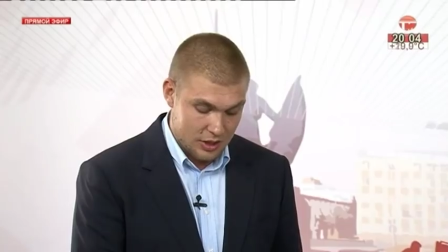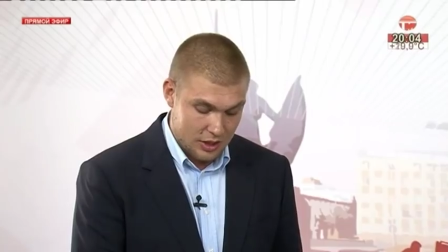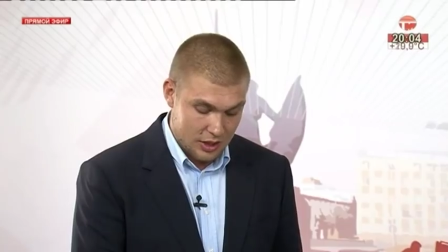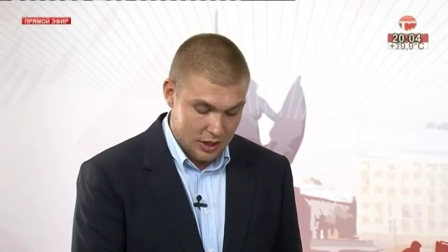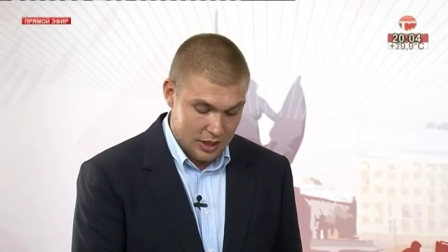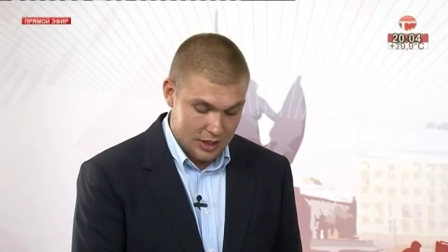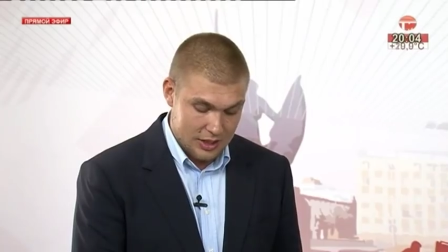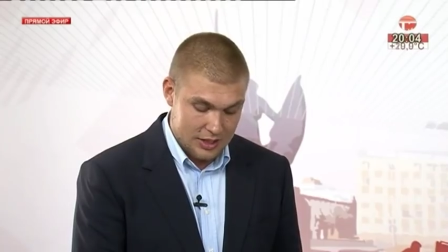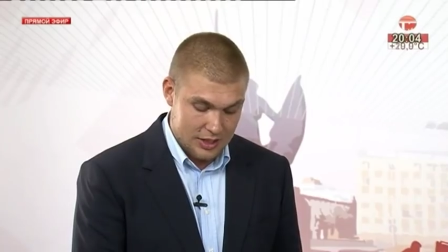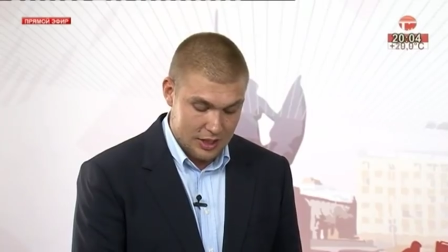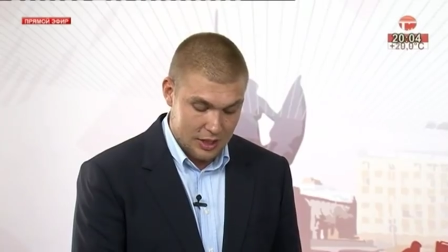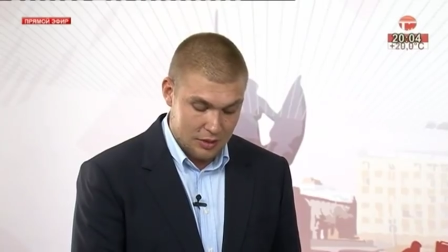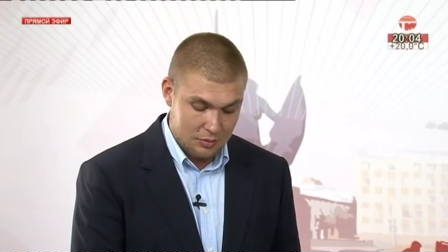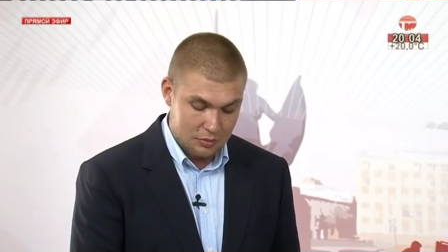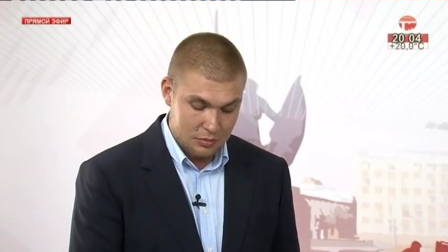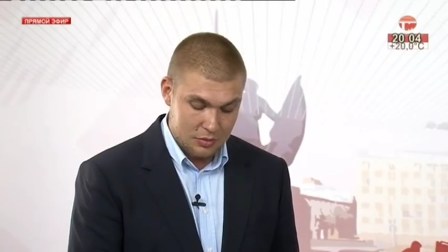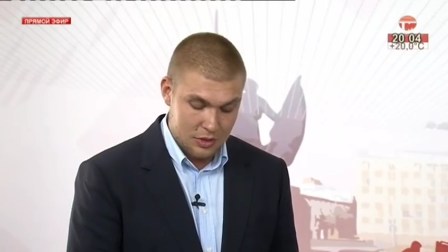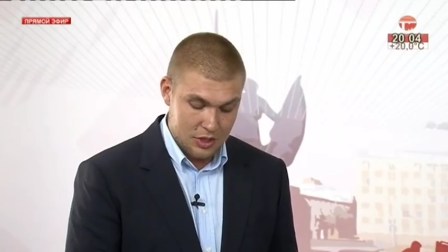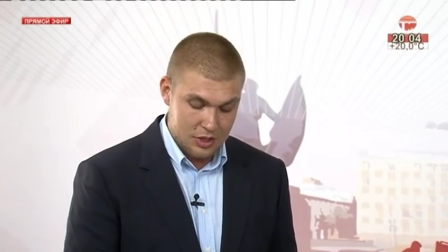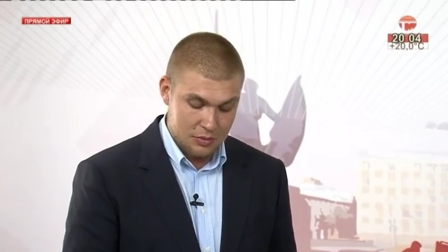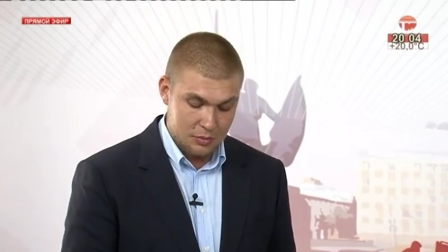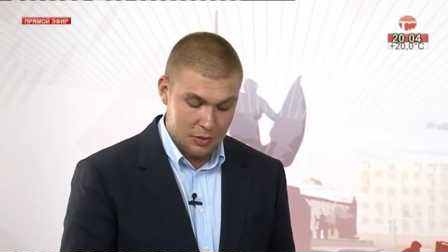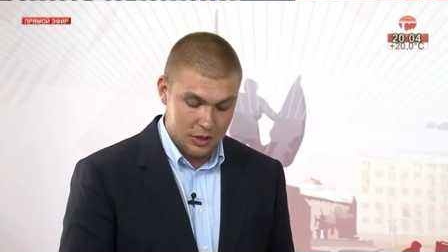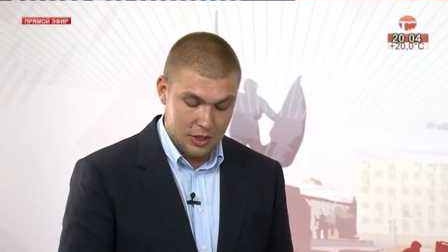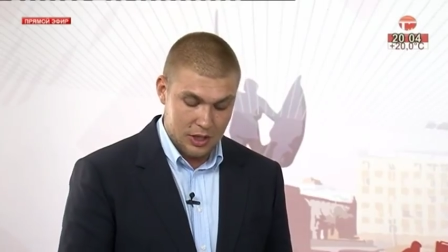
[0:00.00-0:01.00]
и я сам,
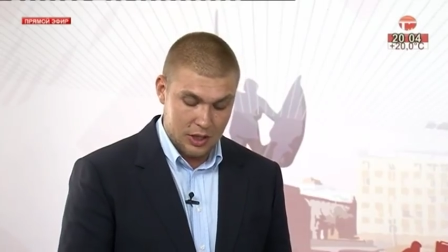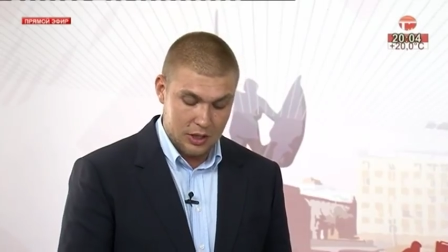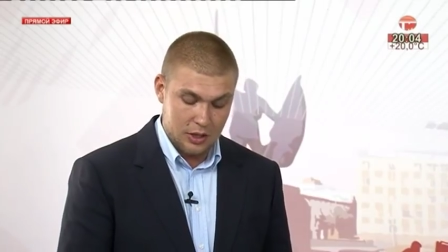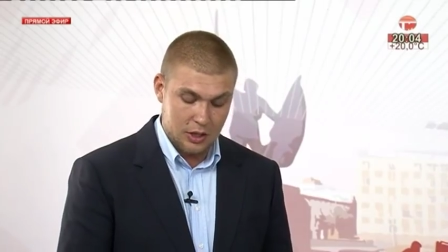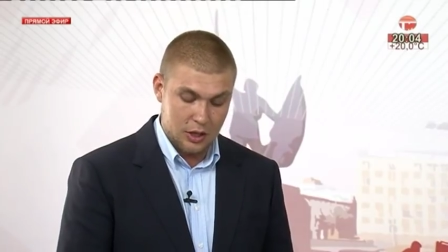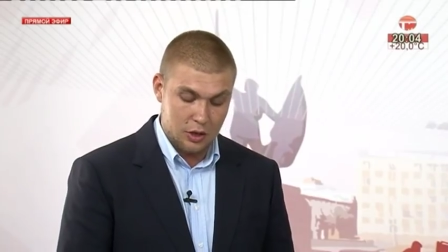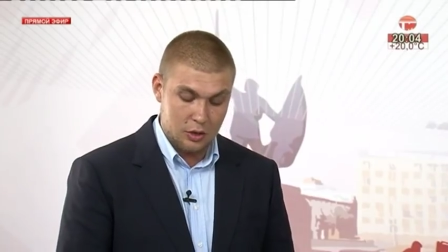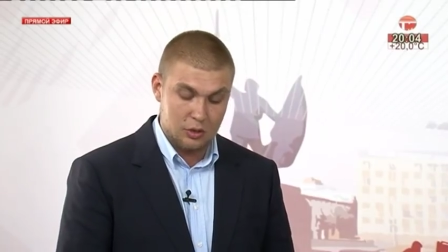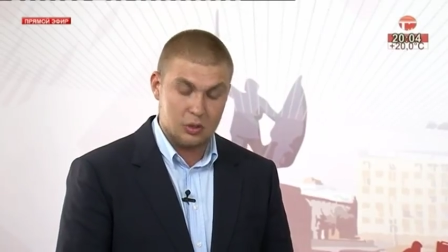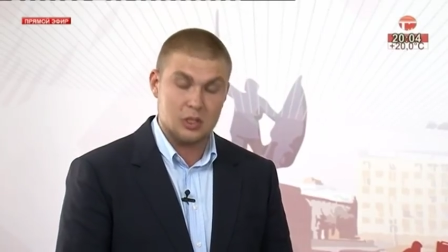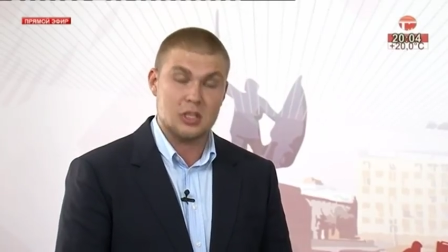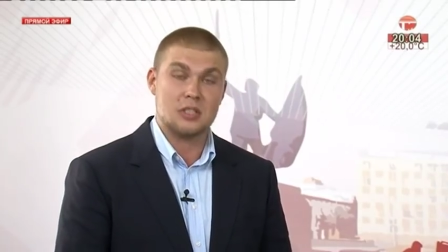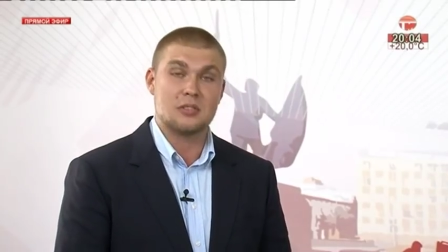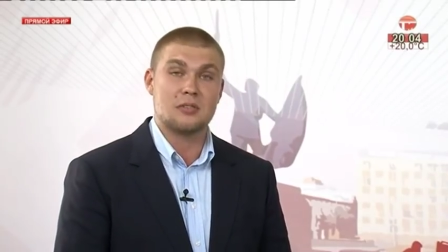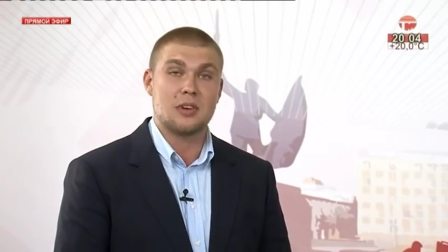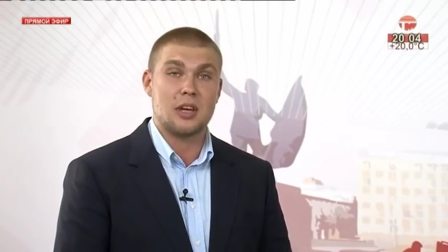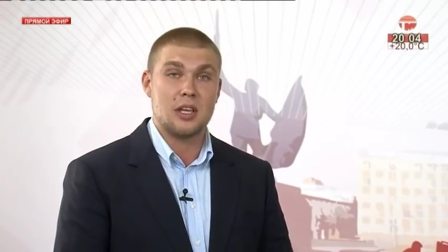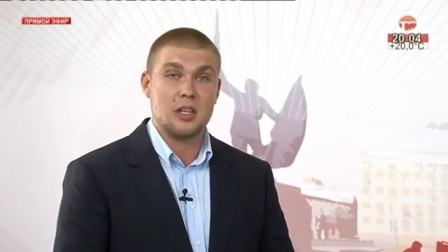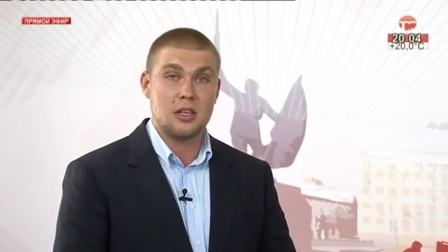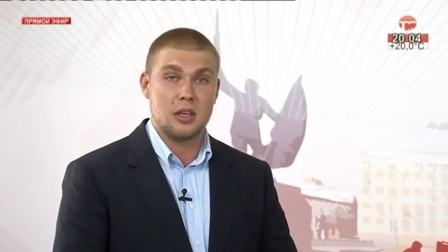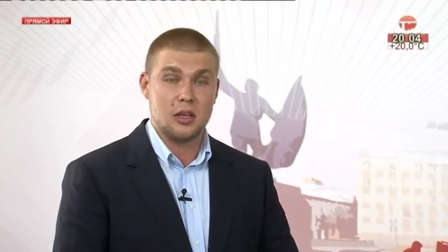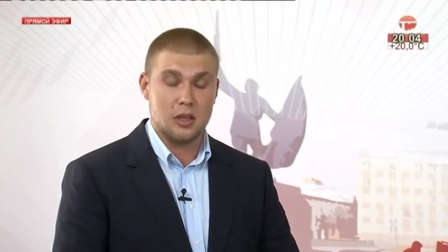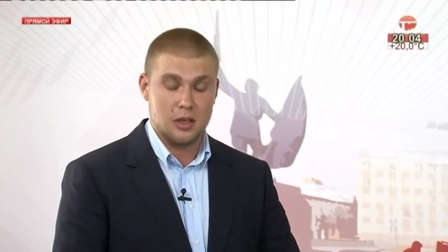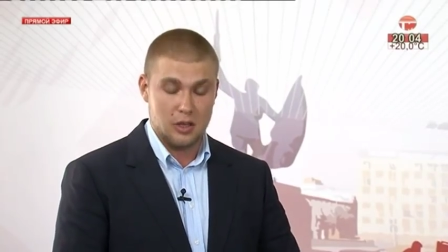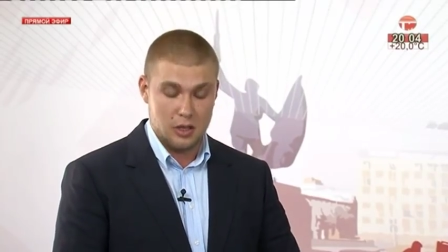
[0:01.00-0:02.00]
несмотря на ее
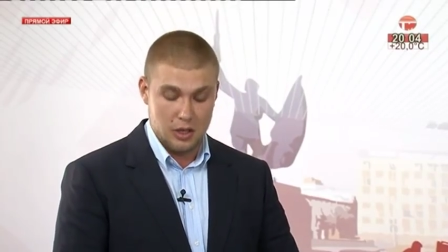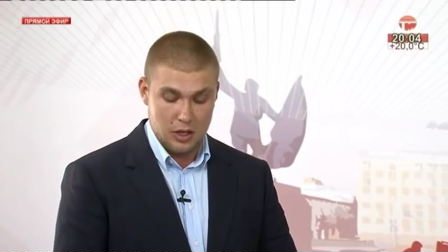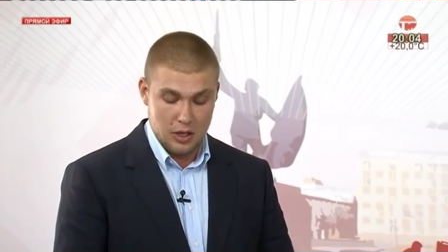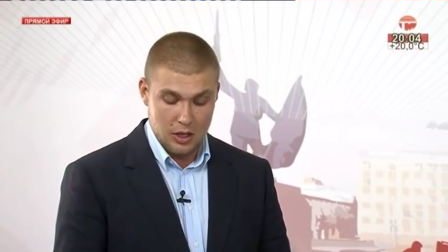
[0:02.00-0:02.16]
название,